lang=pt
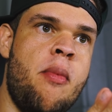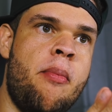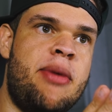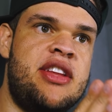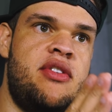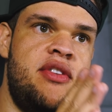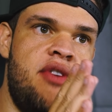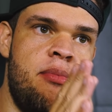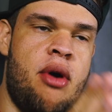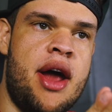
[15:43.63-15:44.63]
O Mateuzinho foi
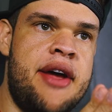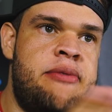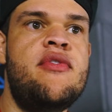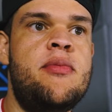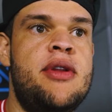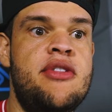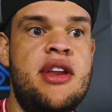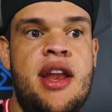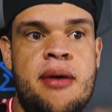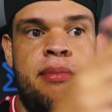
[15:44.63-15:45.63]
embora, foi pra
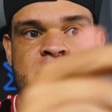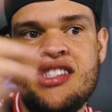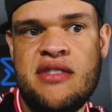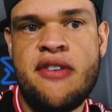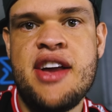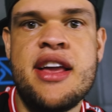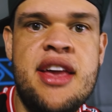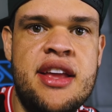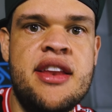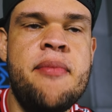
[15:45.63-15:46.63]
Londrina, mas a gente vai ficar aqui
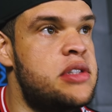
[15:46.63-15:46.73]
ainda.